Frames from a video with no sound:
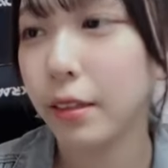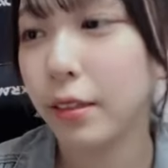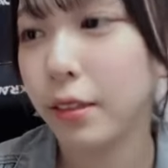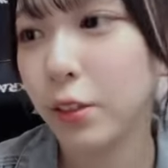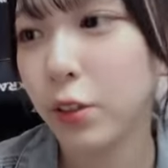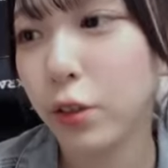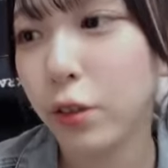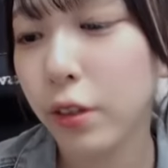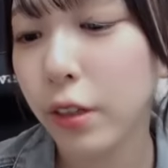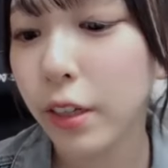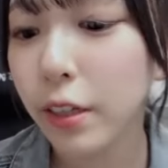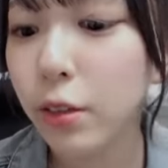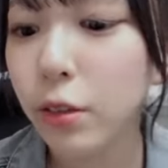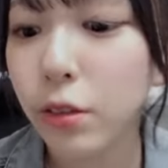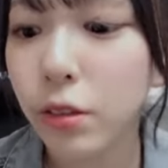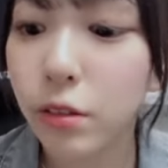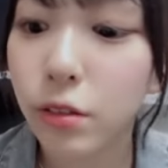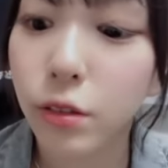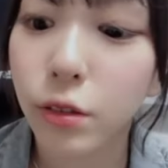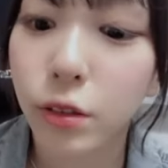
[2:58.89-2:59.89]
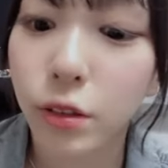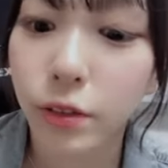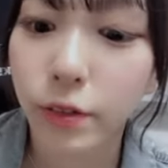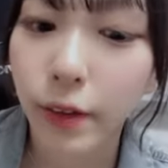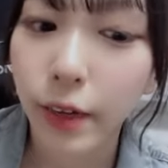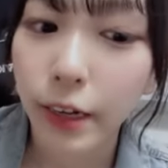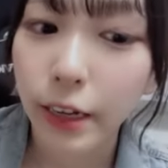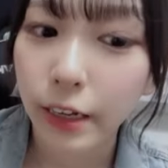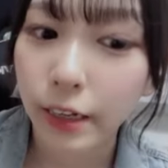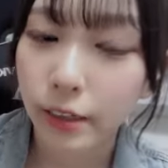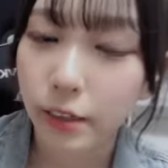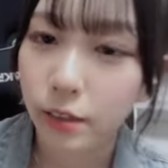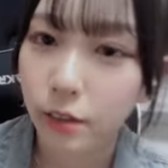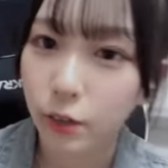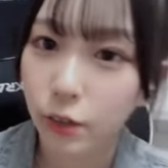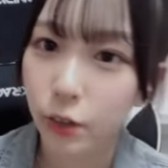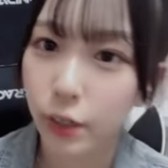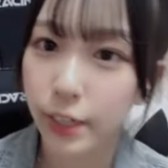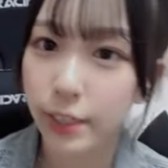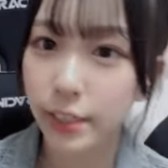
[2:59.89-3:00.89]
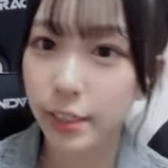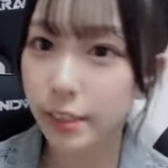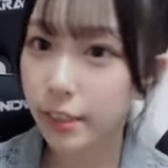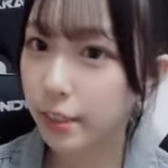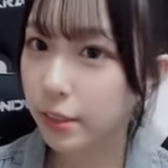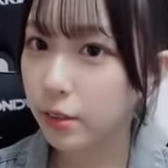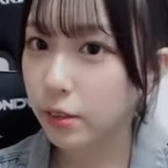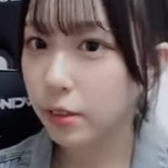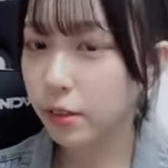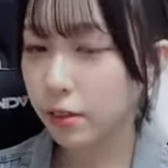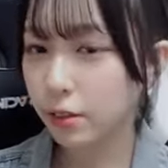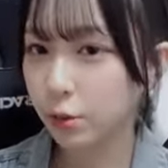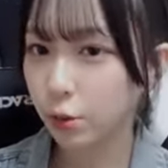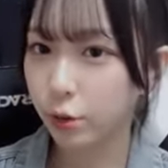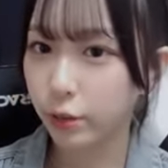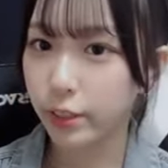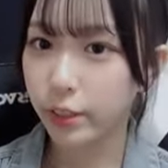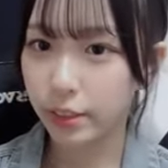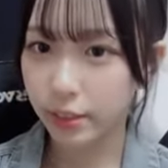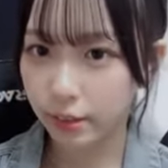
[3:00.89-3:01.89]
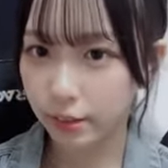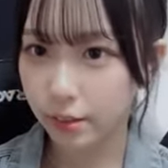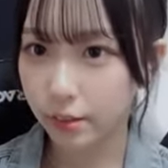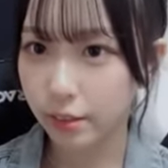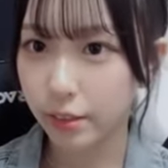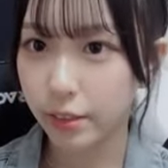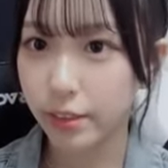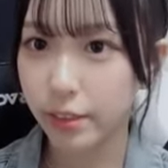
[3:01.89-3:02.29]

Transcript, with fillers: 小学校の頃はおはじき取りさ